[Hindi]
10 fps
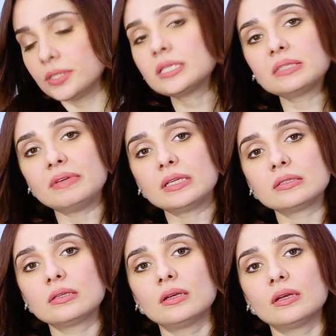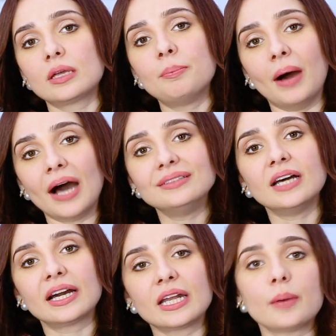सिक्स वीक्स के
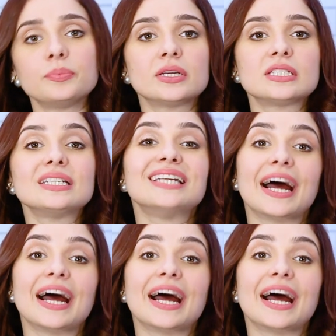बाद अगर आपने किसी